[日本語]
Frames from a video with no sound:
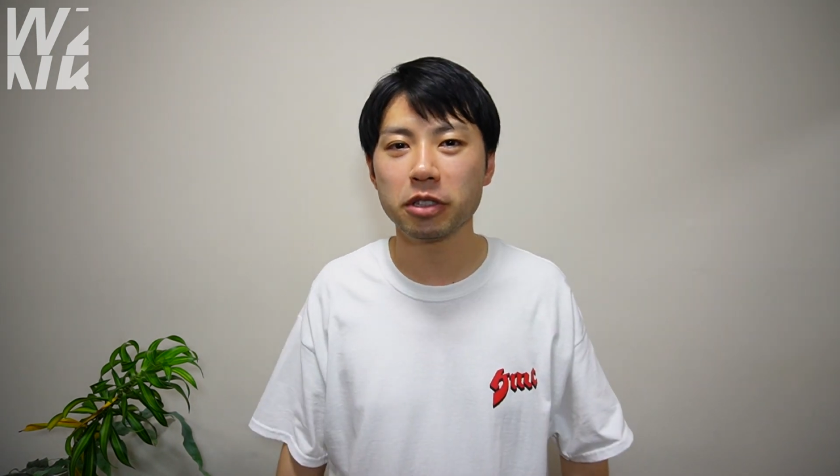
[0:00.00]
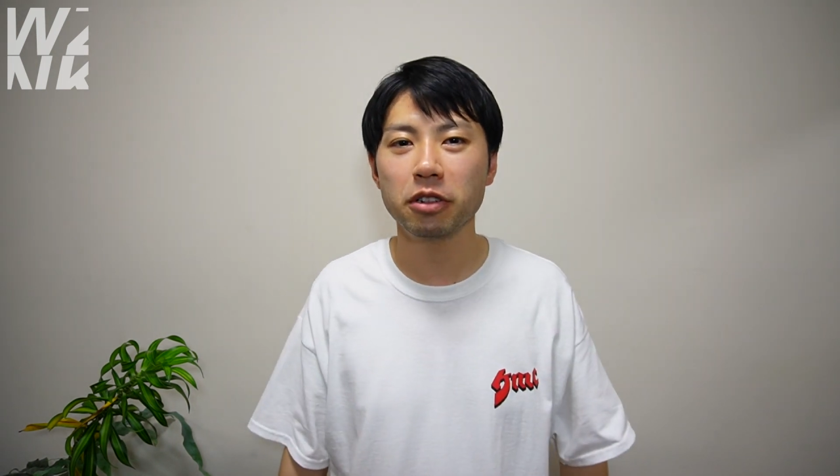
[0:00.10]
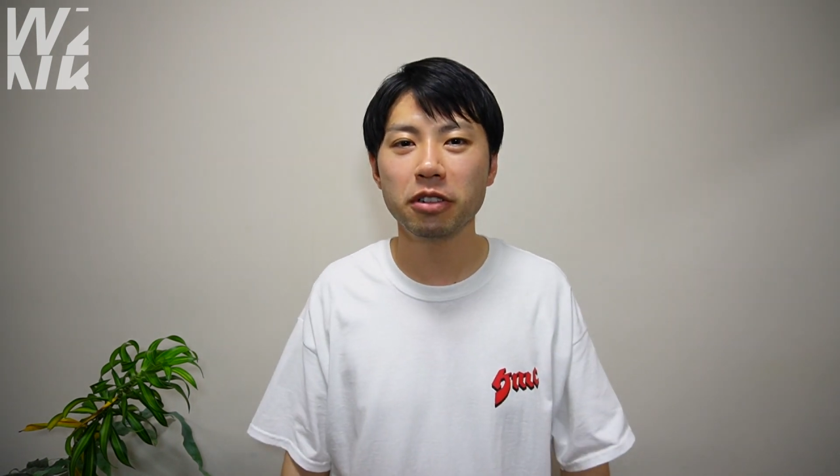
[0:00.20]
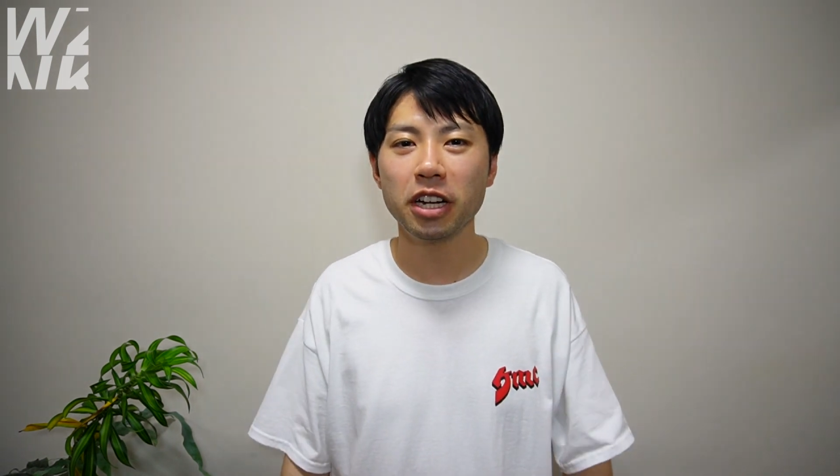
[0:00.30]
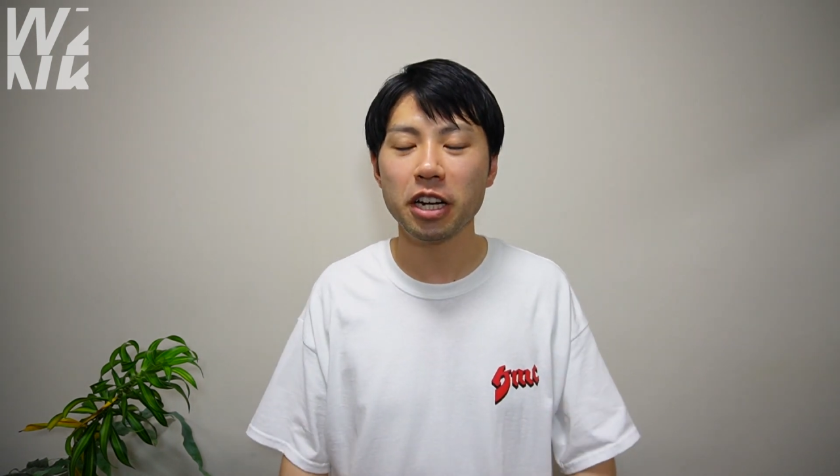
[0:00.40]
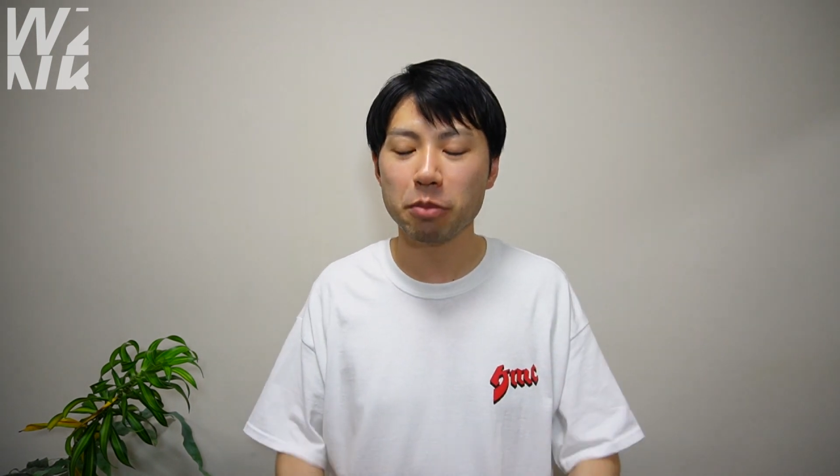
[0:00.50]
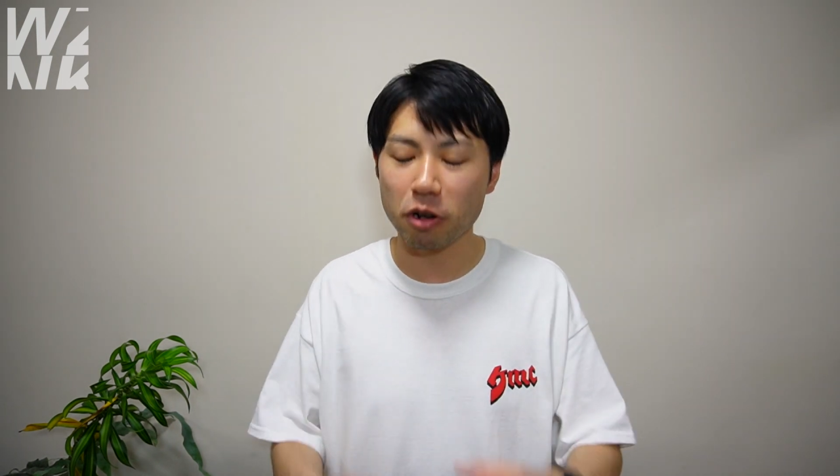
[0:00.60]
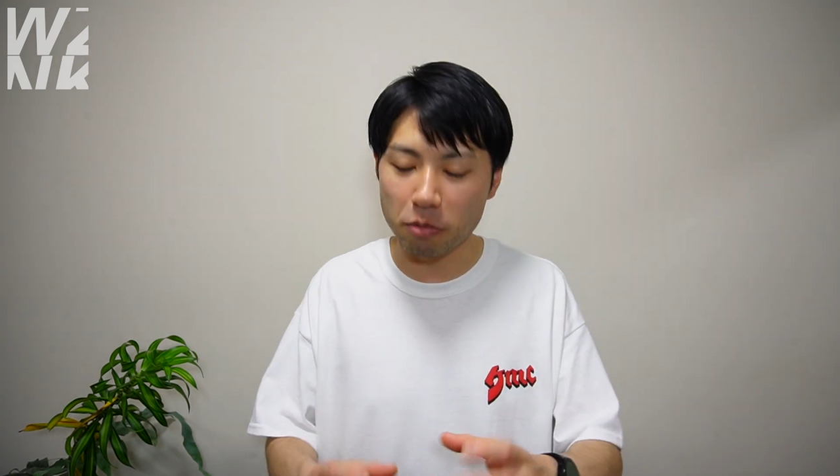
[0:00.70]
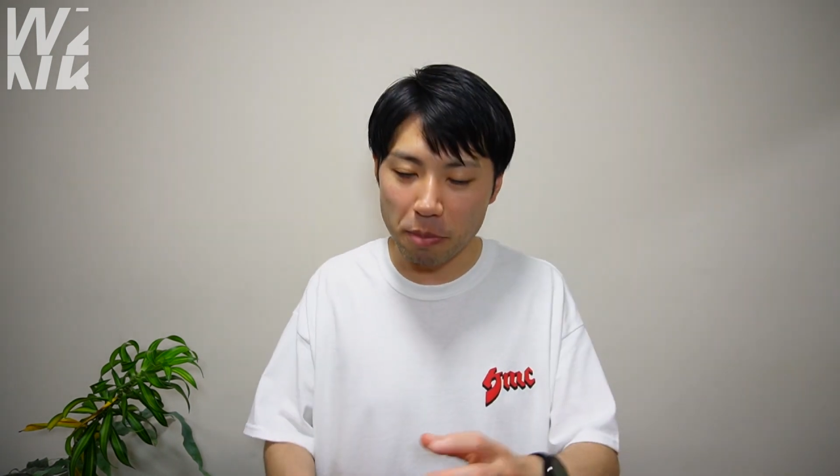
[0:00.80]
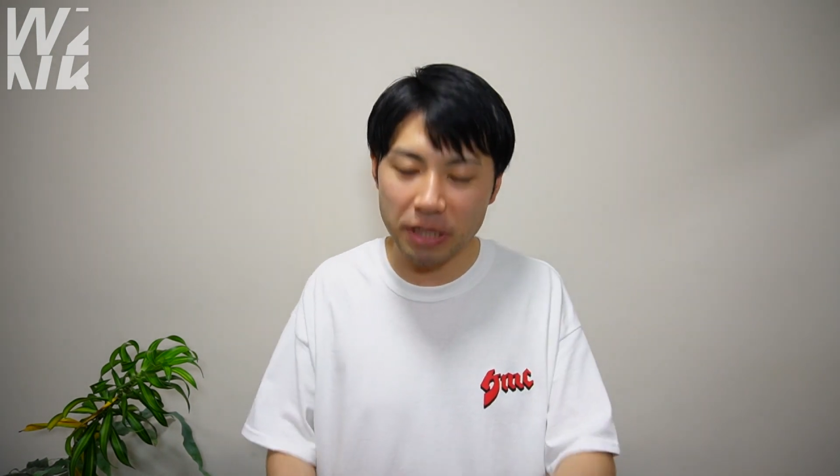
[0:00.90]
その中に
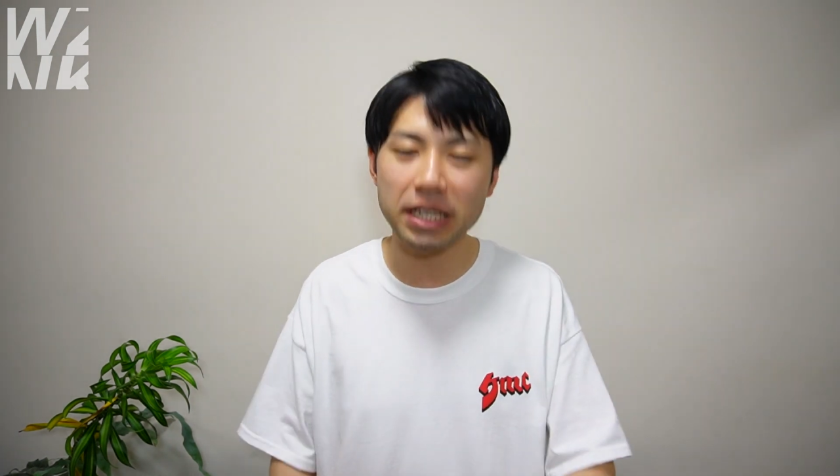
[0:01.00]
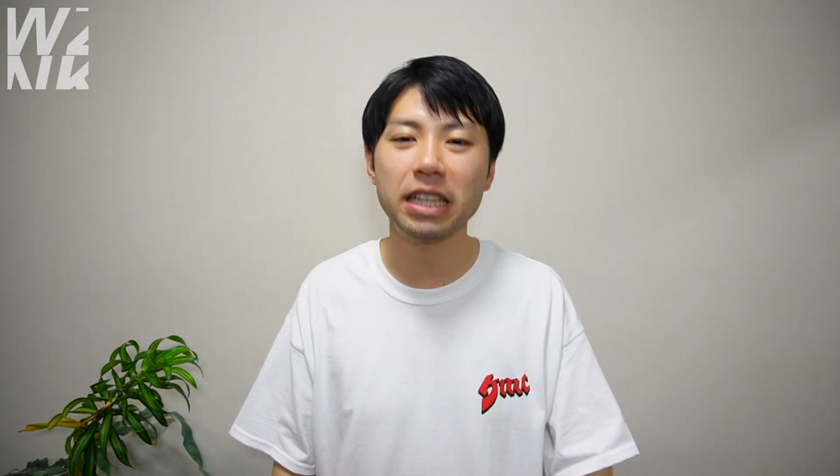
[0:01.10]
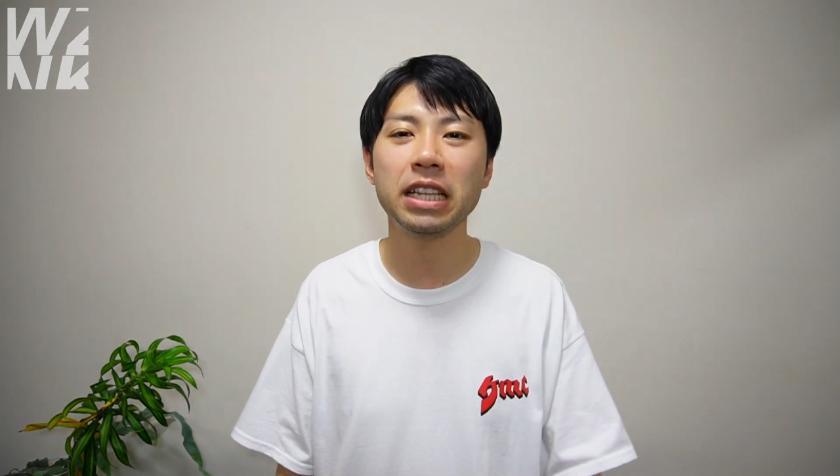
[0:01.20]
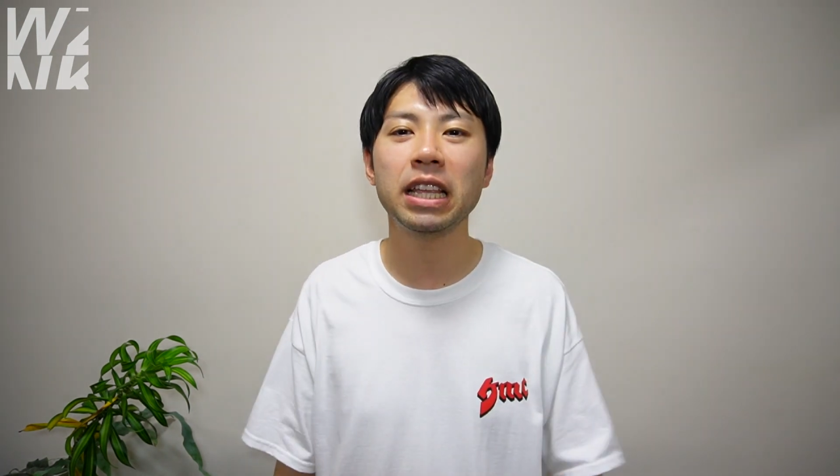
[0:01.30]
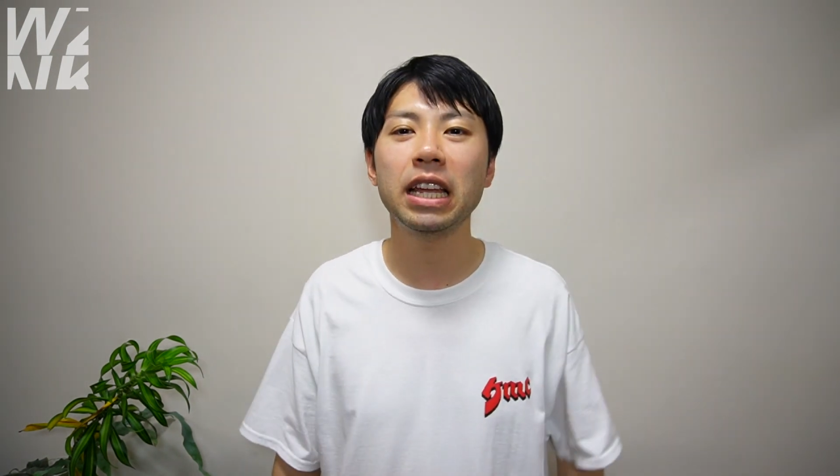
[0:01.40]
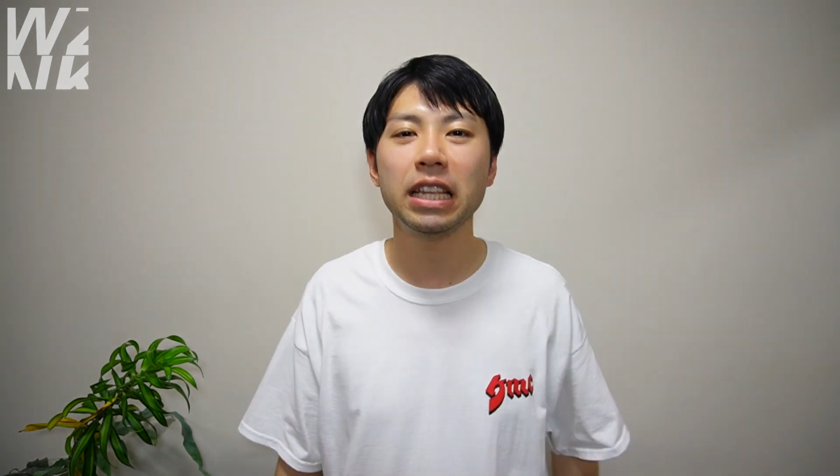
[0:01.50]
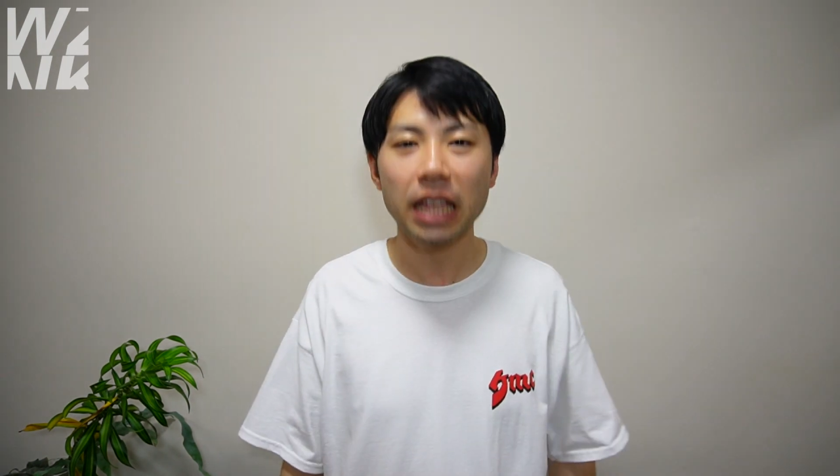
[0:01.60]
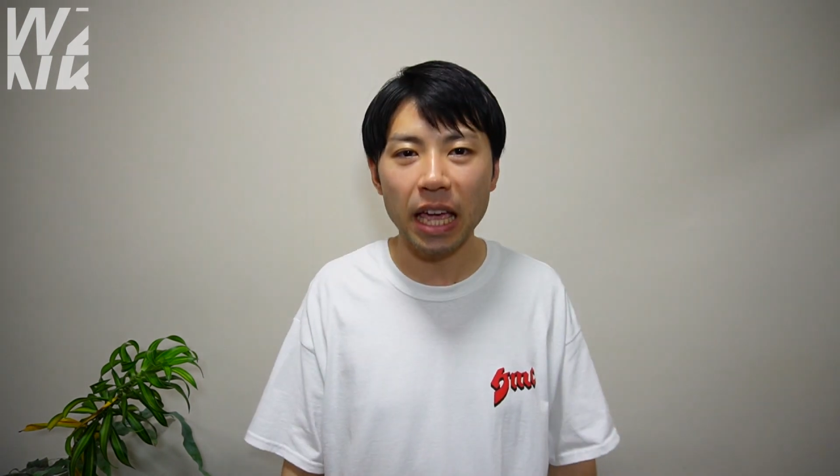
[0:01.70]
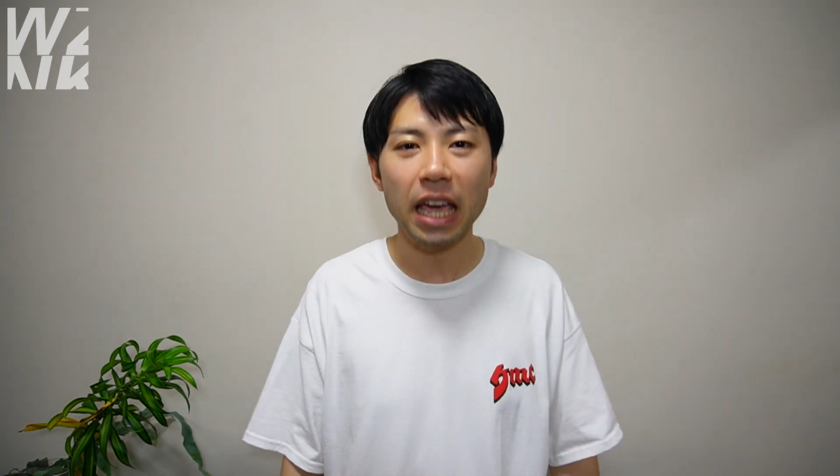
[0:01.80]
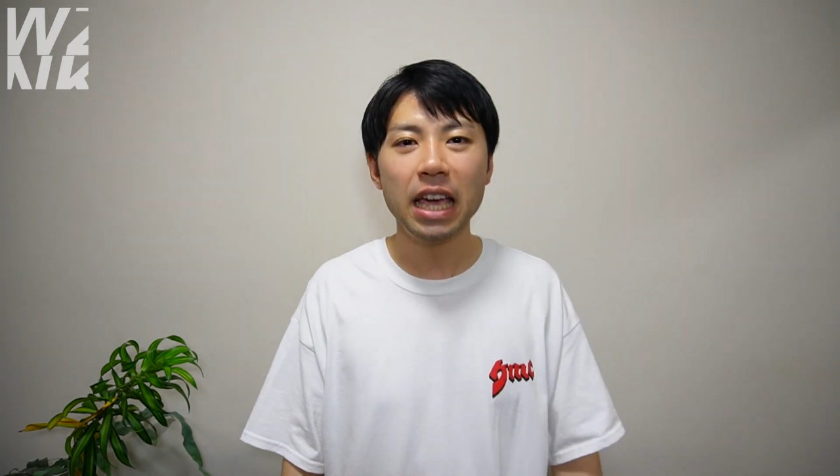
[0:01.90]
僕も混ぜていただい
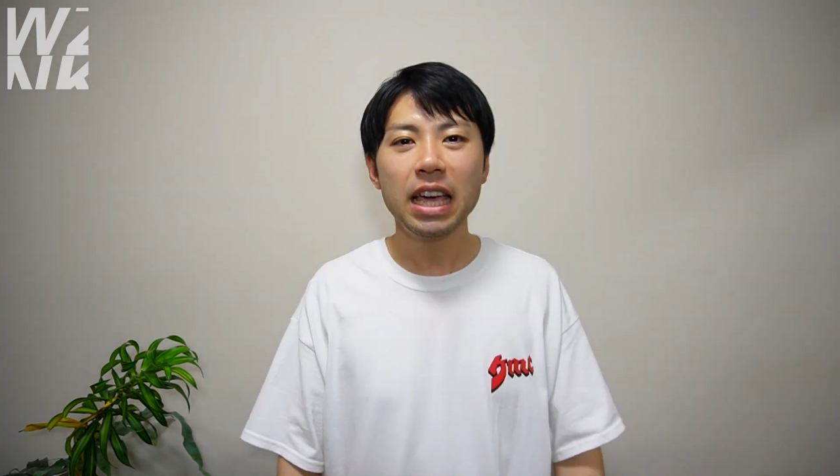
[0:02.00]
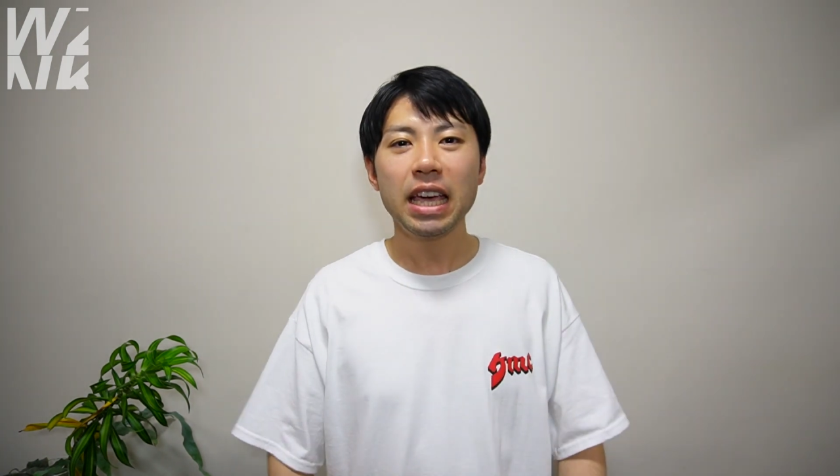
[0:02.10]
て、